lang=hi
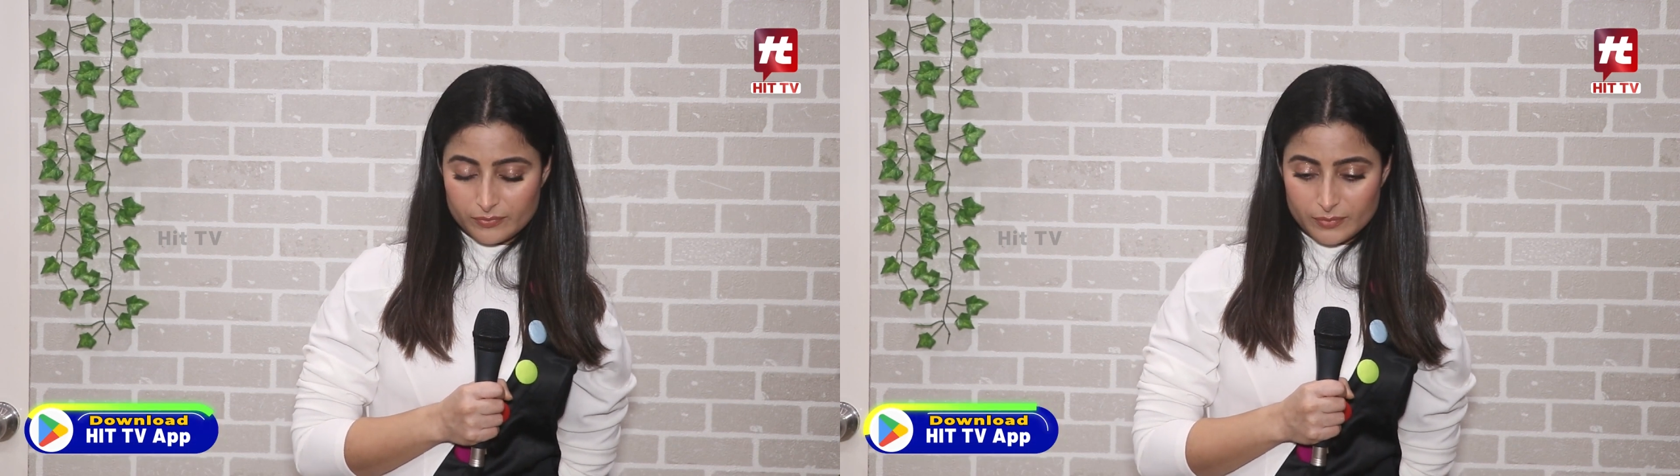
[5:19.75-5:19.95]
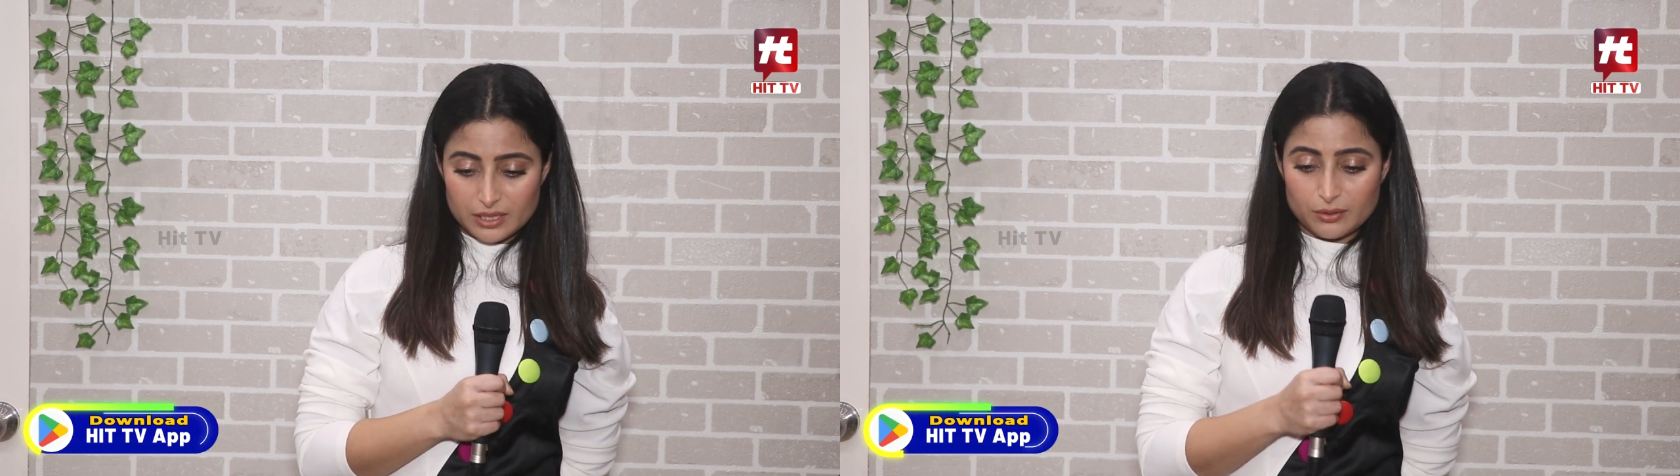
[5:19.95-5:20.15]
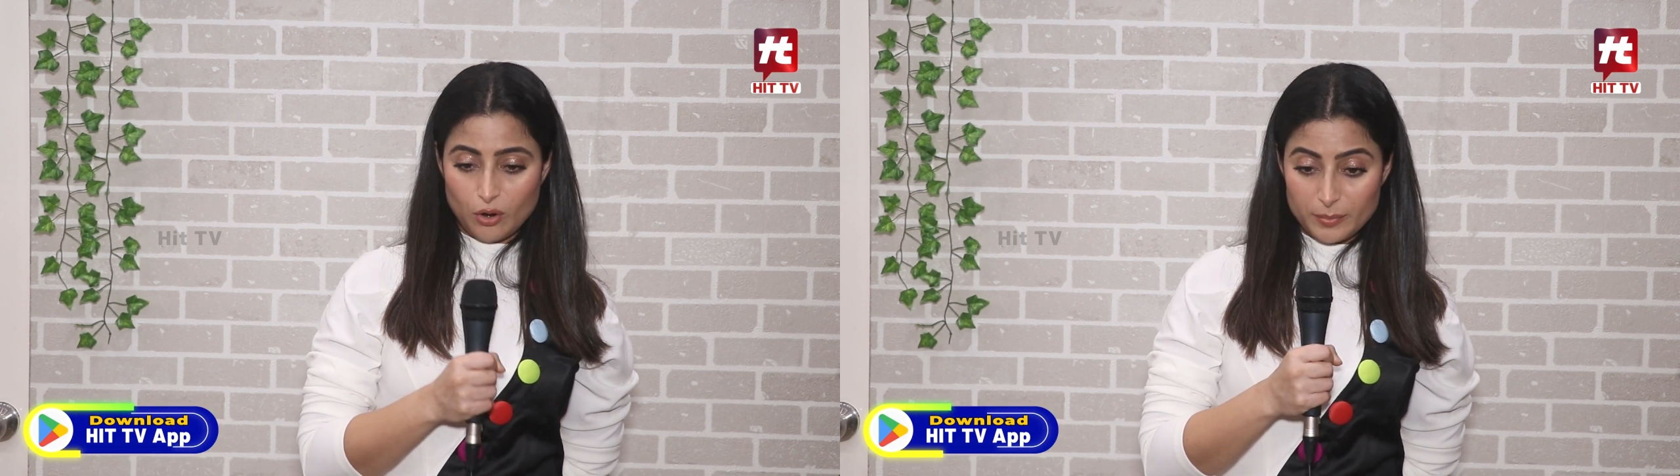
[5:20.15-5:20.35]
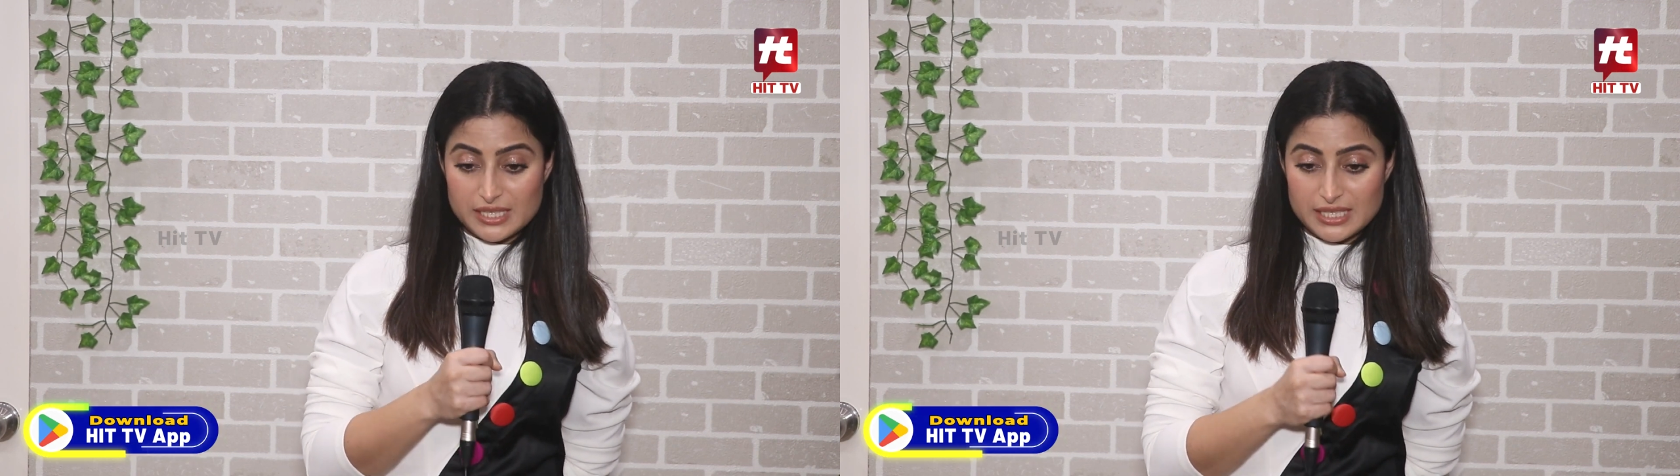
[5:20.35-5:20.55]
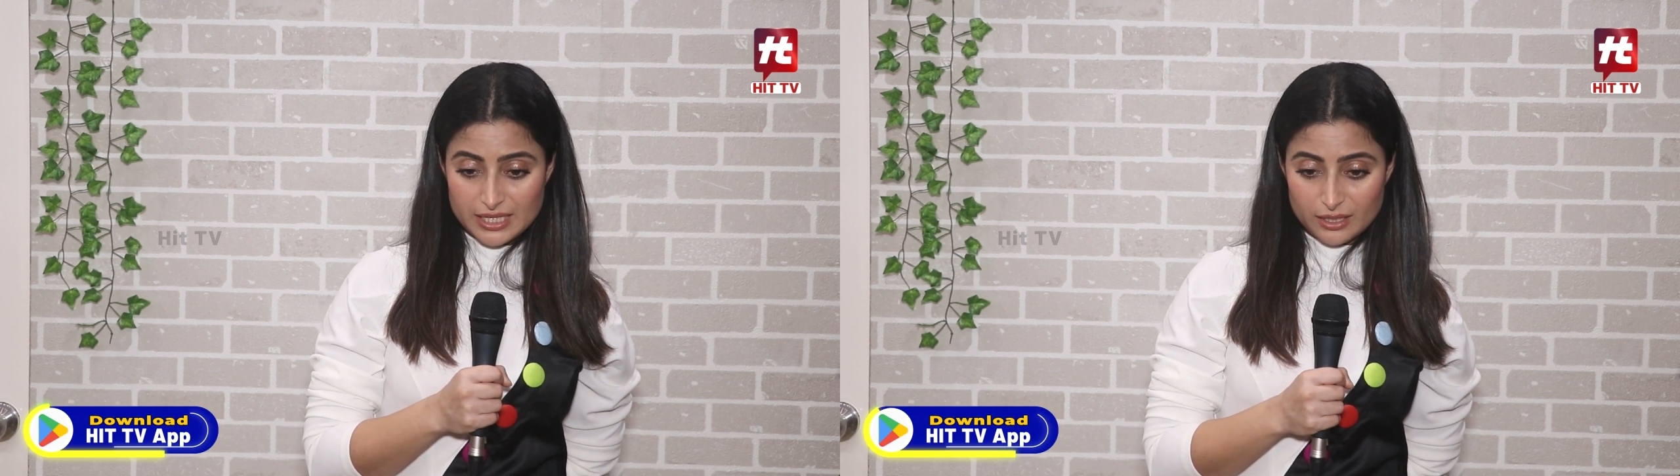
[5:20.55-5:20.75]
मतलब
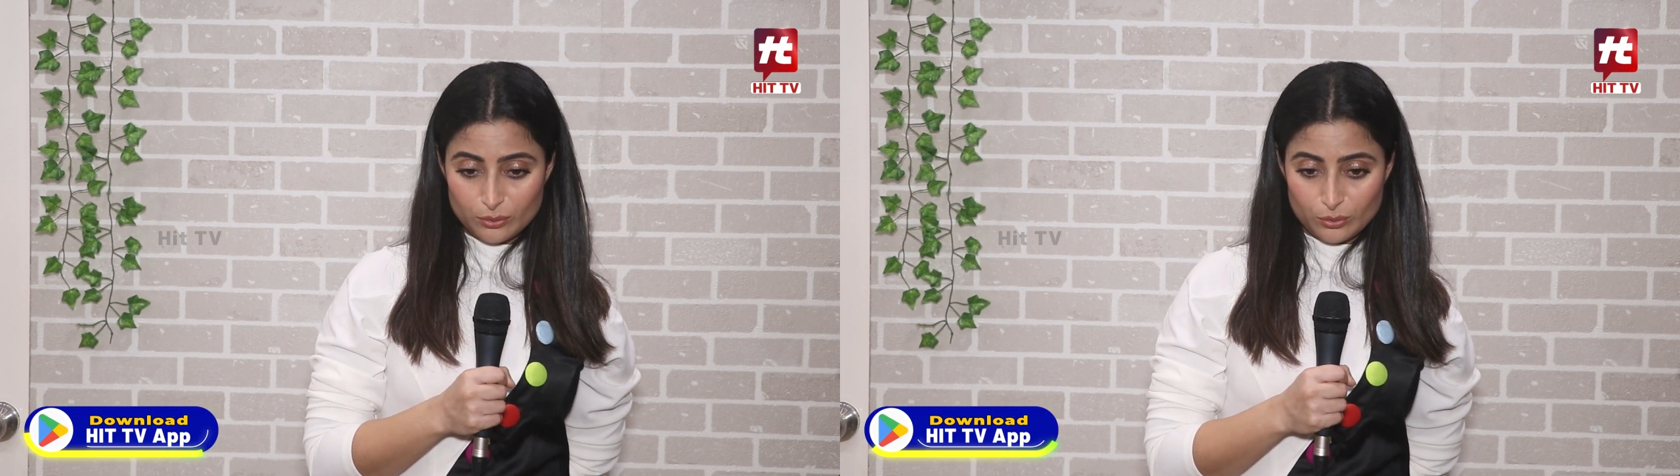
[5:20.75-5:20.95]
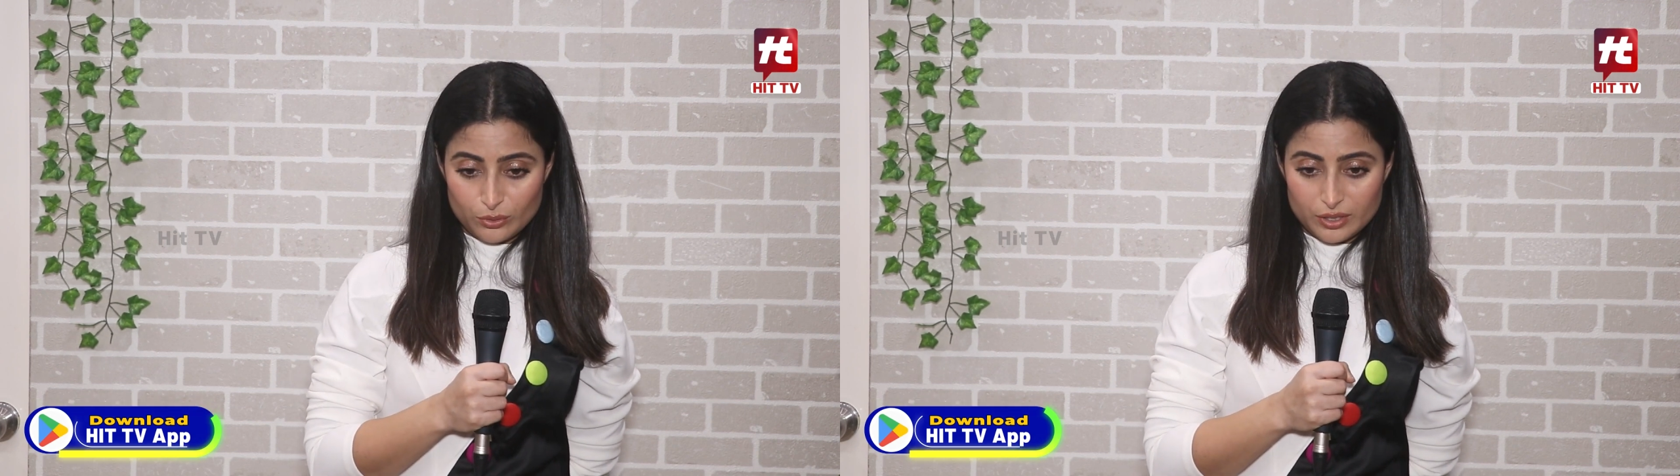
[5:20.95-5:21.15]
कमेंट्स किए लोगों